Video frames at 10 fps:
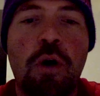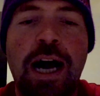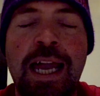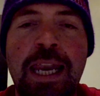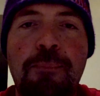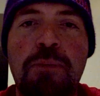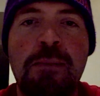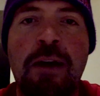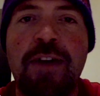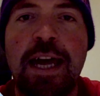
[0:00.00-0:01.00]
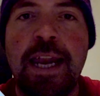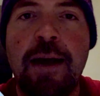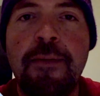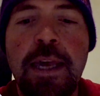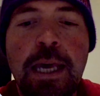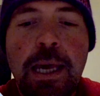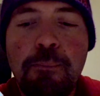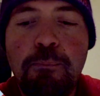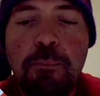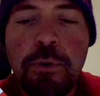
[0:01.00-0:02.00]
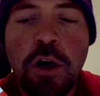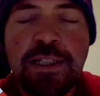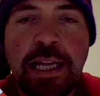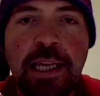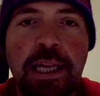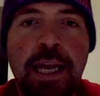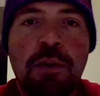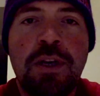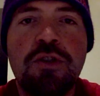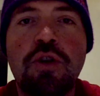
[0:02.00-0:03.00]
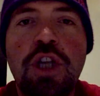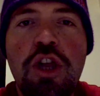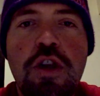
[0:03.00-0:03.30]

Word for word: alla primavera. Cosa dire in questo TG